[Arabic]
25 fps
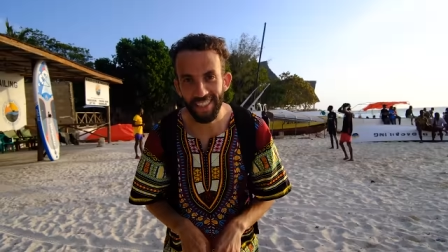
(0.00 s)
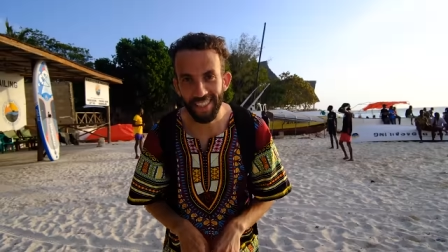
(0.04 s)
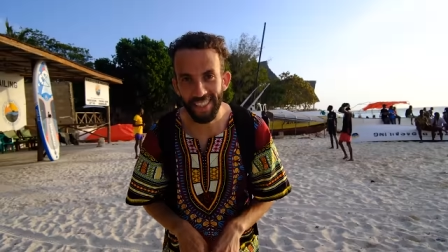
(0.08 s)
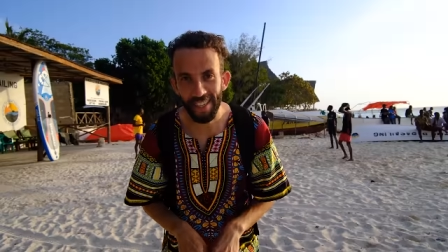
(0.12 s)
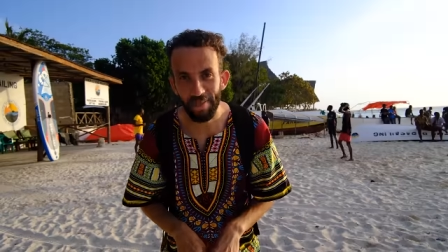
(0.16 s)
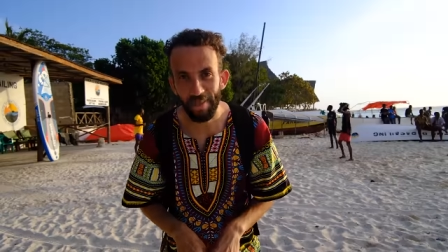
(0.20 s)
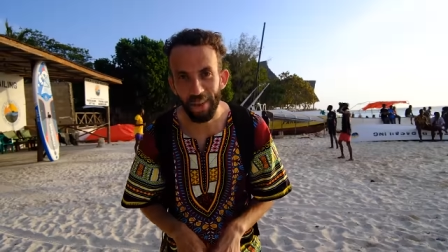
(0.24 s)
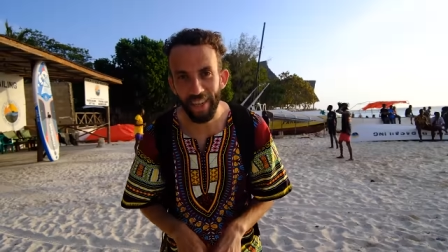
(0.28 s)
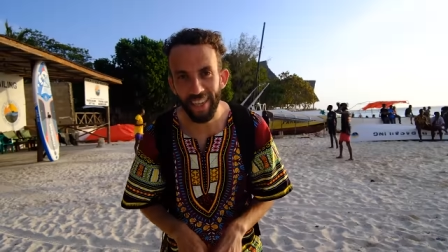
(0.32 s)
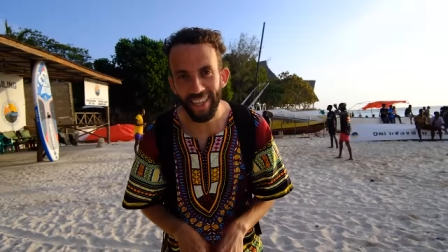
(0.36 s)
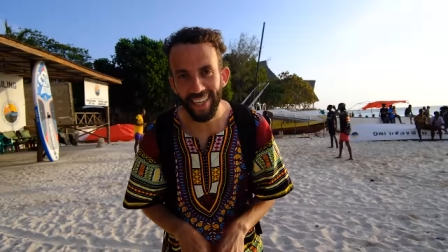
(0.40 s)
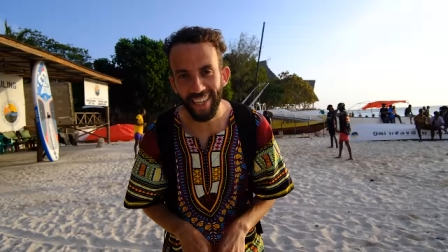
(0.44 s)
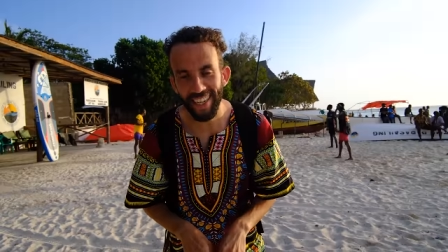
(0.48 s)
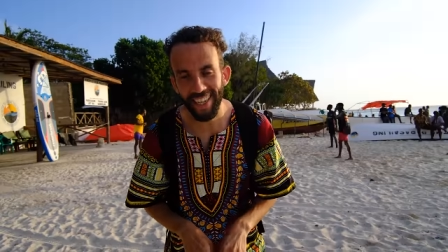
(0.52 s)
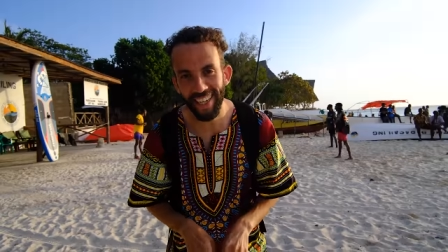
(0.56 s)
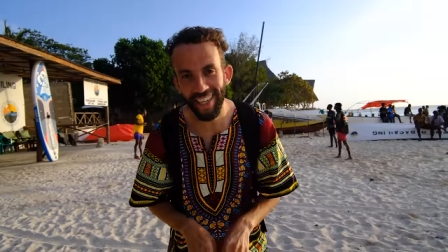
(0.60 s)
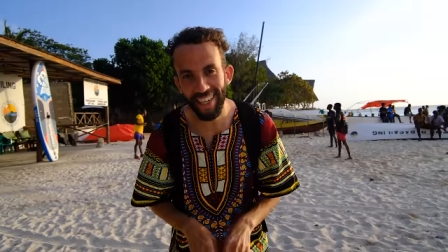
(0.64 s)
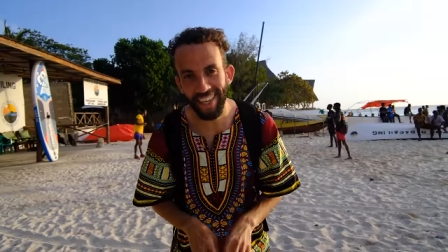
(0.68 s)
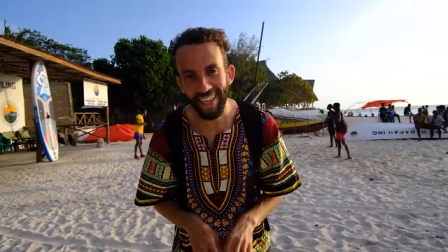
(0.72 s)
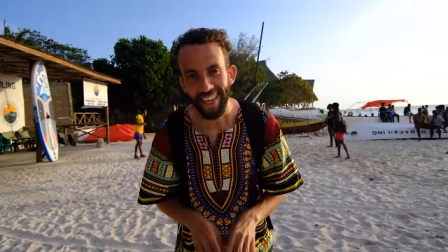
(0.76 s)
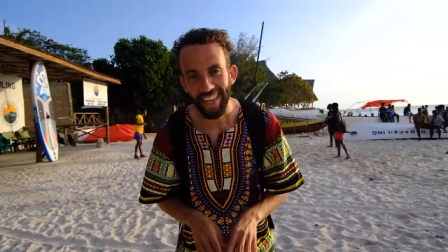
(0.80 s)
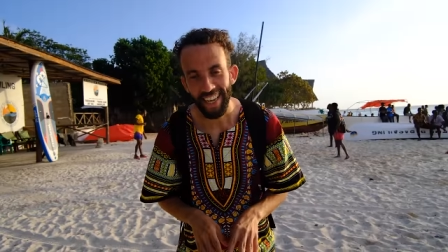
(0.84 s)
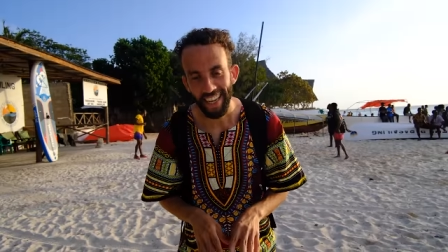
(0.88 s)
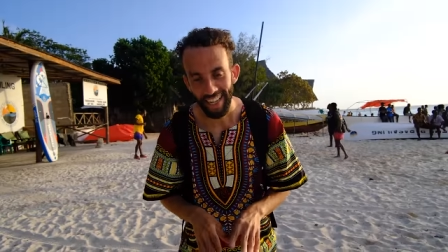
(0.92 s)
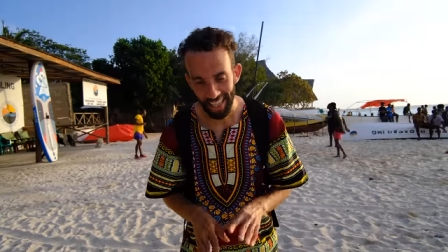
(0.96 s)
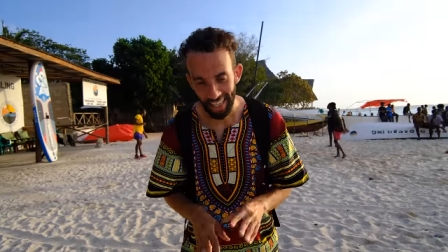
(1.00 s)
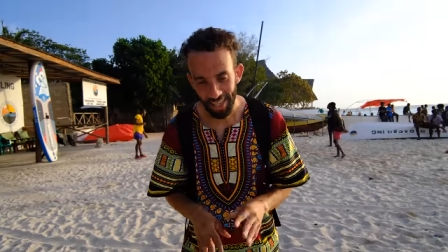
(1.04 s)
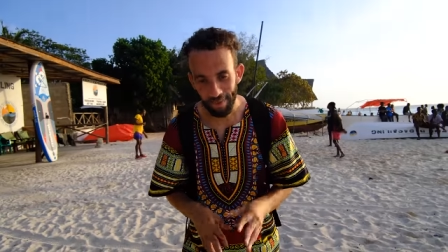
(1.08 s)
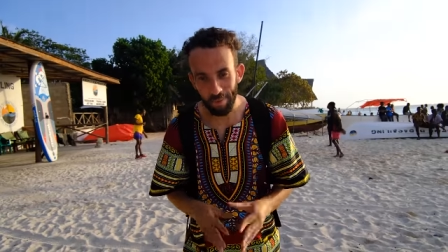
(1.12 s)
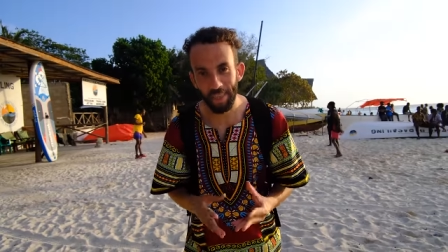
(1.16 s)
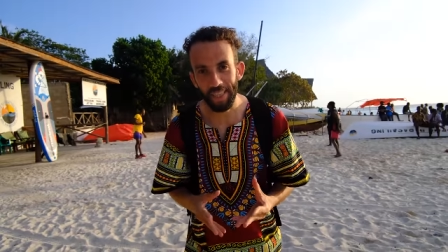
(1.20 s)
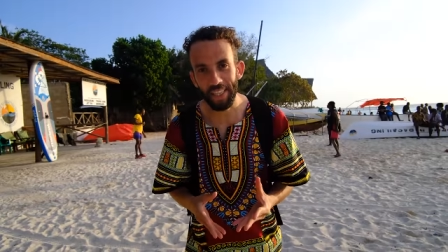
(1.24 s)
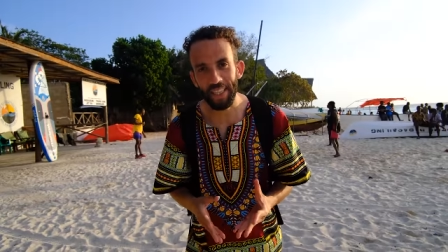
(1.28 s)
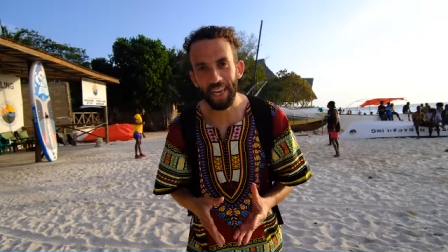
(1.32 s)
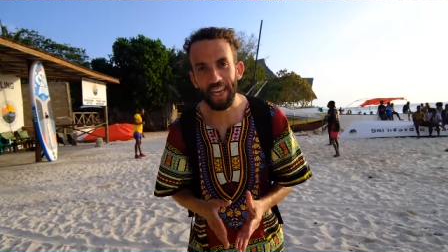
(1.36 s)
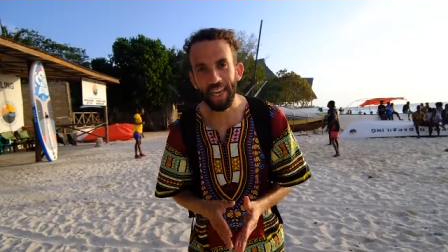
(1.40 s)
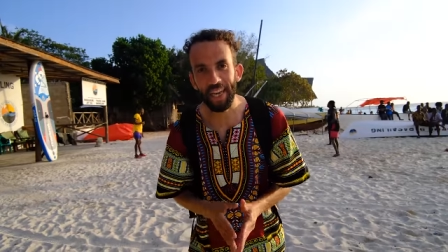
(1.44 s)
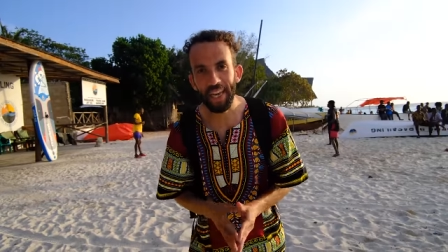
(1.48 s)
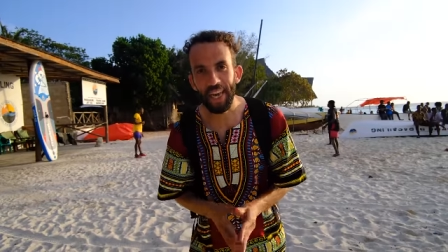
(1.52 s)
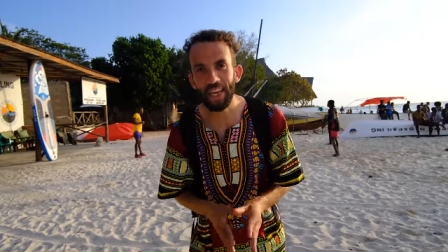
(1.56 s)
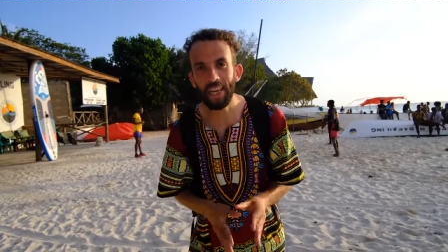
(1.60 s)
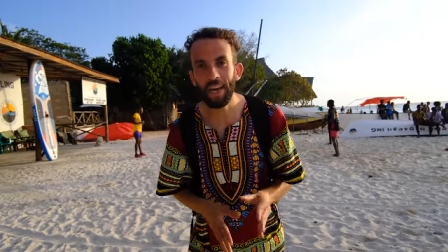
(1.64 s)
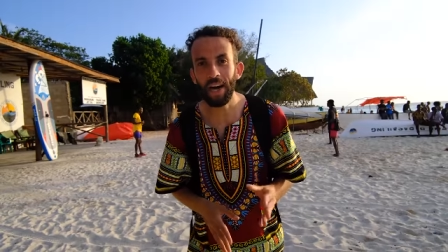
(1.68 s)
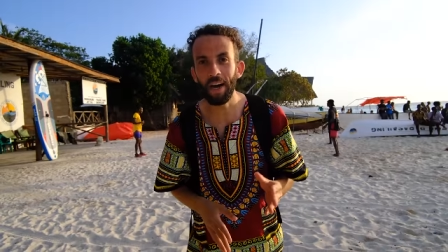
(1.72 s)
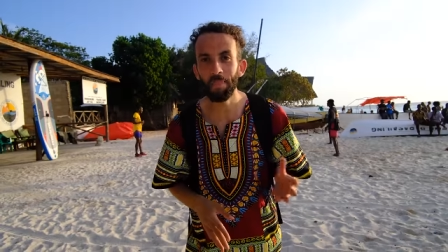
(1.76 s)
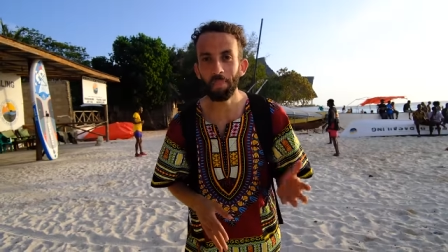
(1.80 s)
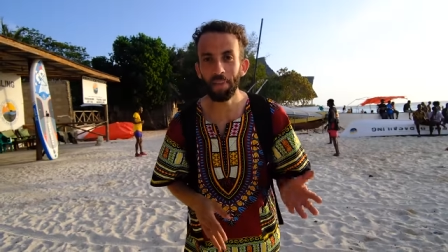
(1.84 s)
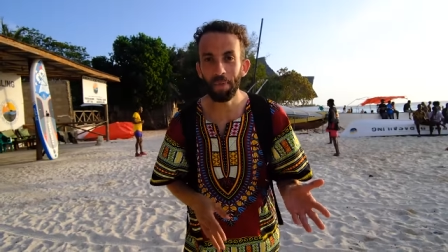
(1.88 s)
فيفار يعني بغيت نقارنها انها